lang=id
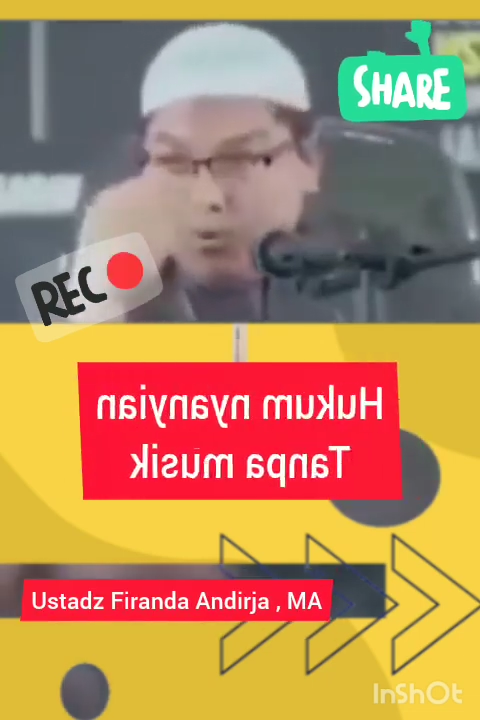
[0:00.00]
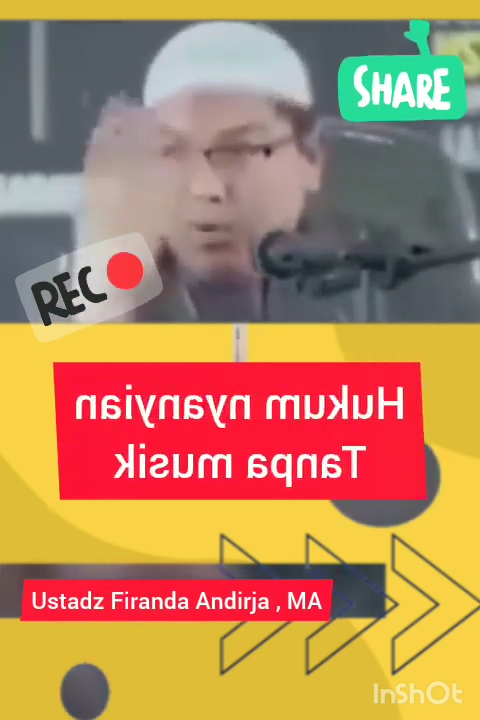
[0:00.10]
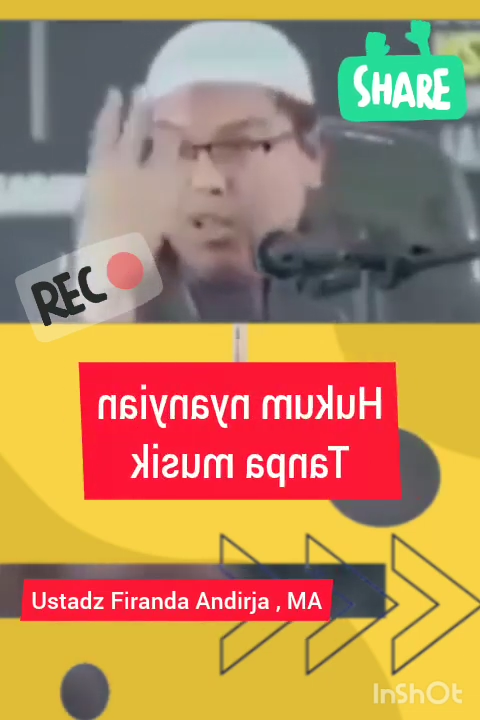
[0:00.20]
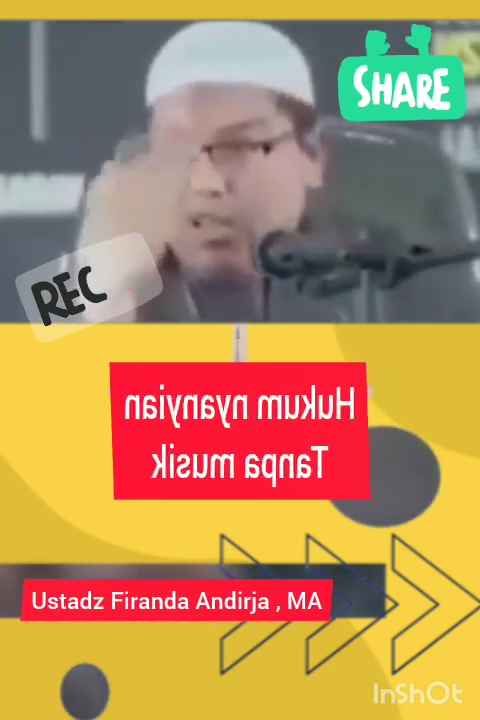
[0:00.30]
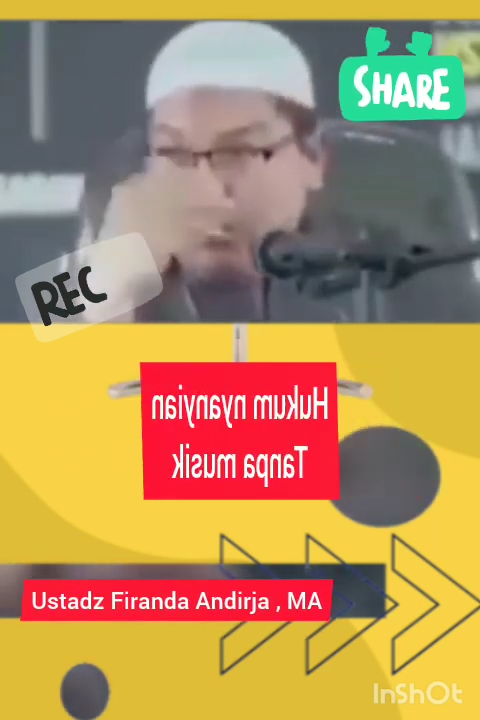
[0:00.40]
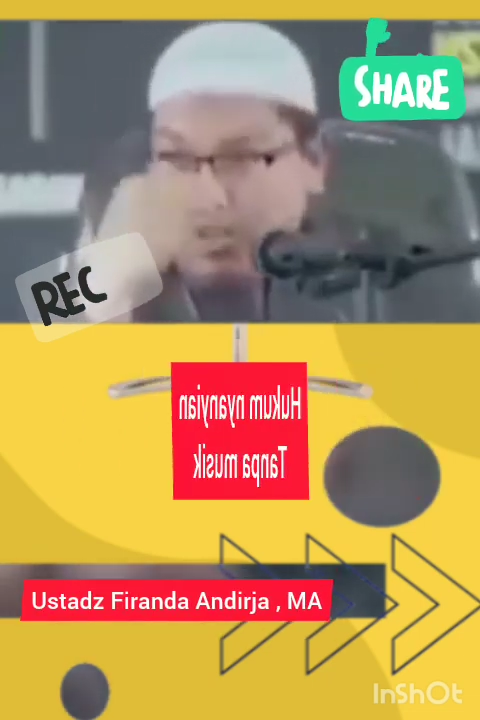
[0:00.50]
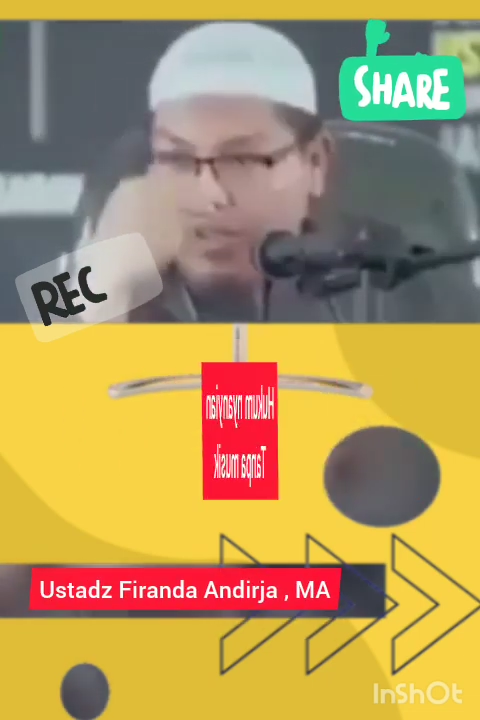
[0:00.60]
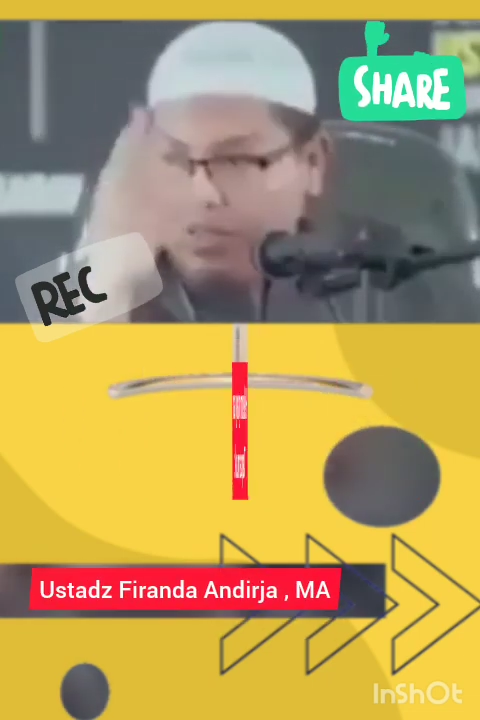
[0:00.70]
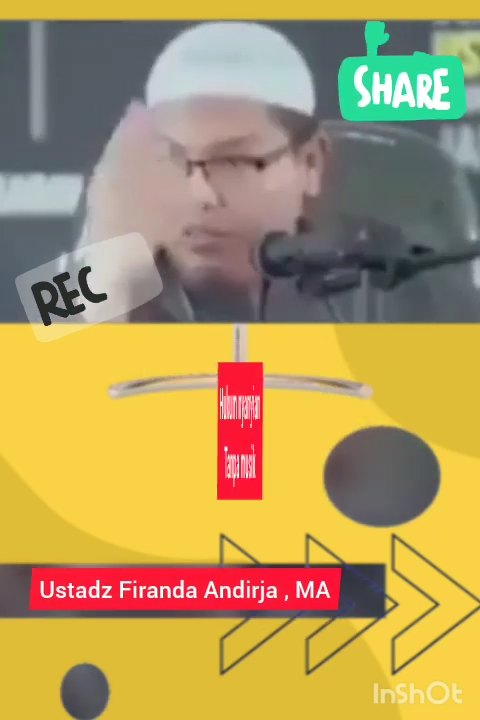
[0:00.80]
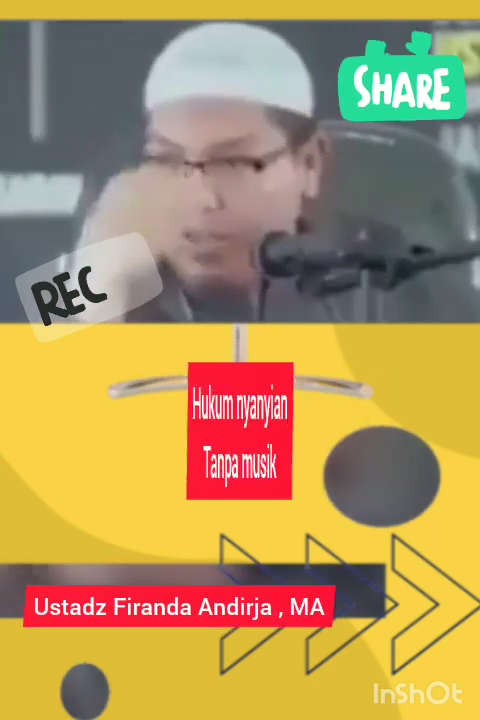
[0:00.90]
menukil ijma,
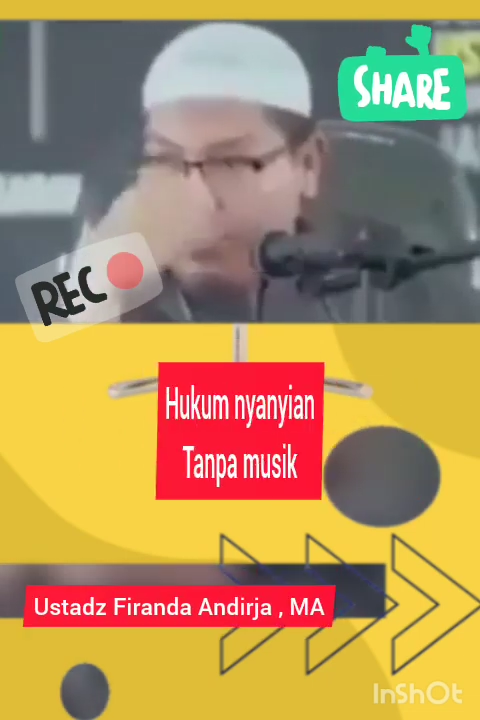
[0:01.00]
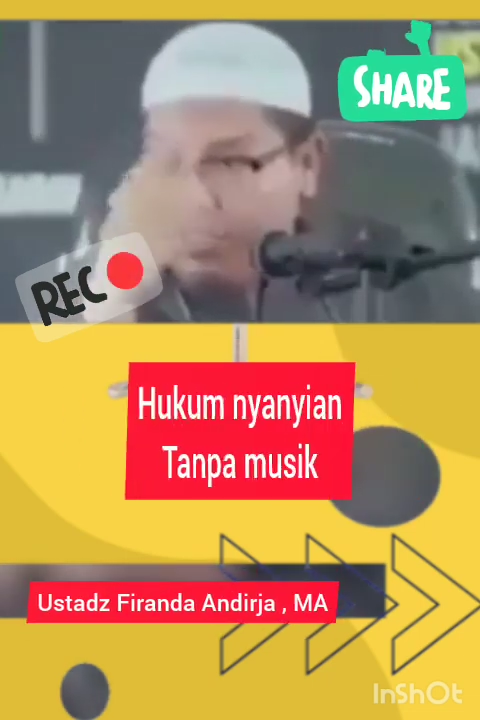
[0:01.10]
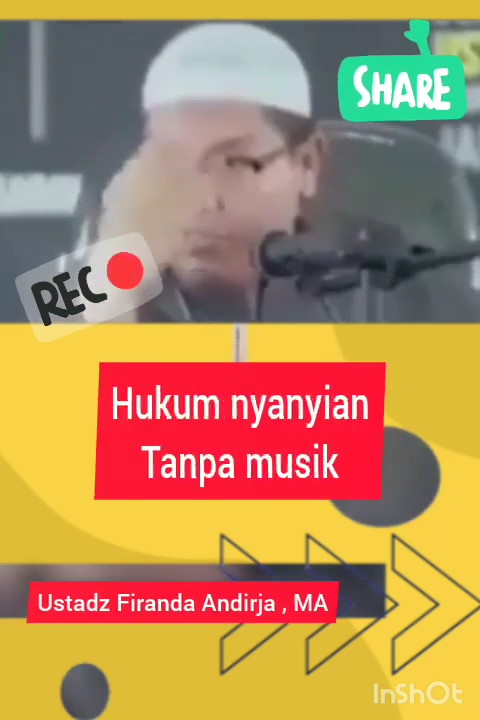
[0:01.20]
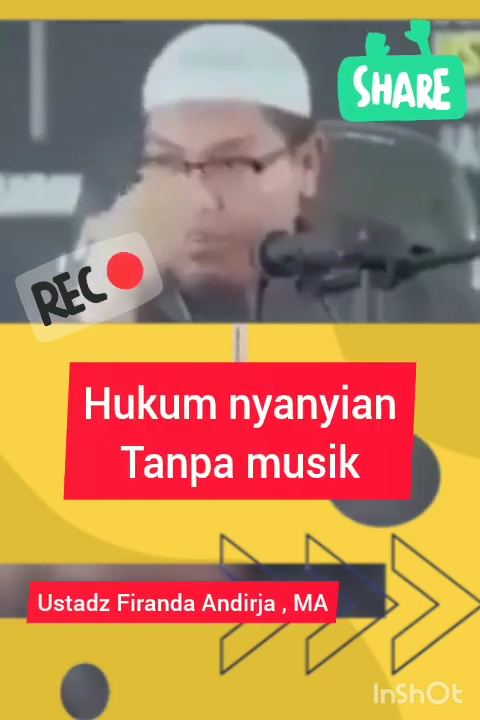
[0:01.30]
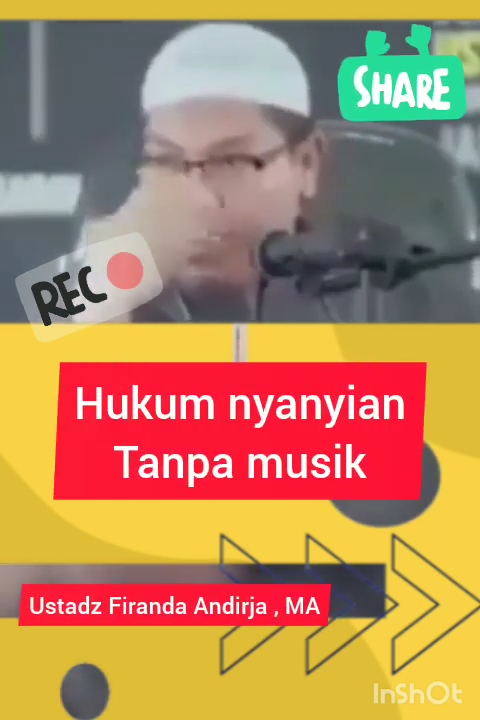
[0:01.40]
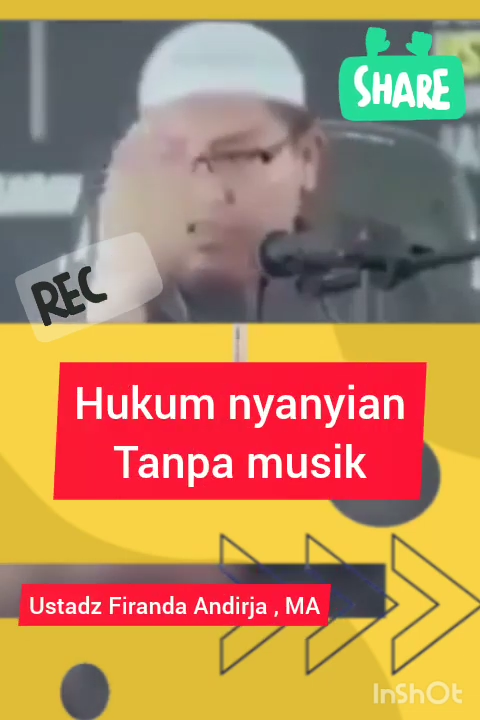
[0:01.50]
ijma, ijma,